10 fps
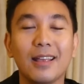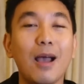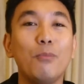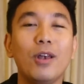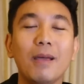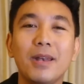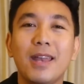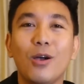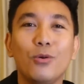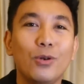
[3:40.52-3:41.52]
nggak boleh
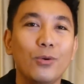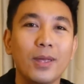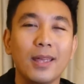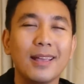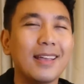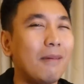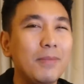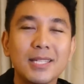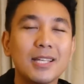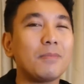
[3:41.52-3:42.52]
mendahului, nggak
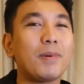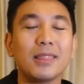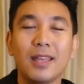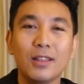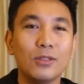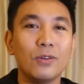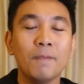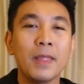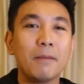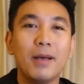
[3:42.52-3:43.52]
bisa seperti
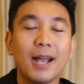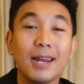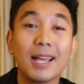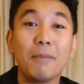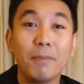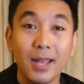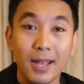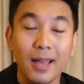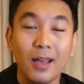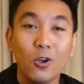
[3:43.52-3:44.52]
itu. Bahkan
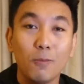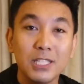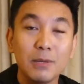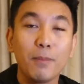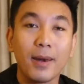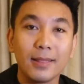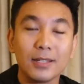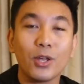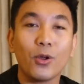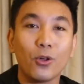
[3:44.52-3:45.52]
KPK, Komisi
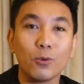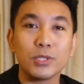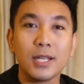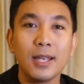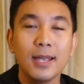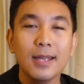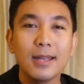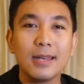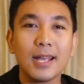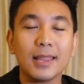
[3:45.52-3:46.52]
Pemberantasan Korupsi,
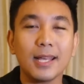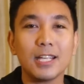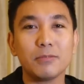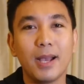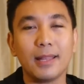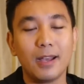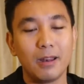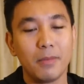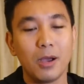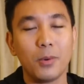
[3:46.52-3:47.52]
dengan tegas
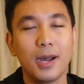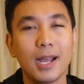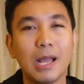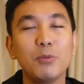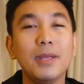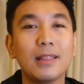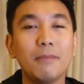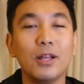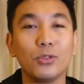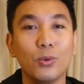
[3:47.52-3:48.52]
mengatakan bahwa kami
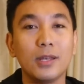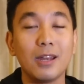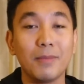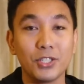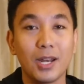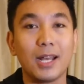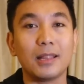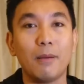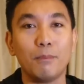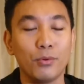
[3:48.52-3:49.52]
minta bantuan dari
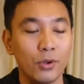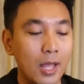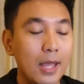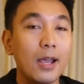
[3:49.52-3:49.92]
masyarakat Lampung.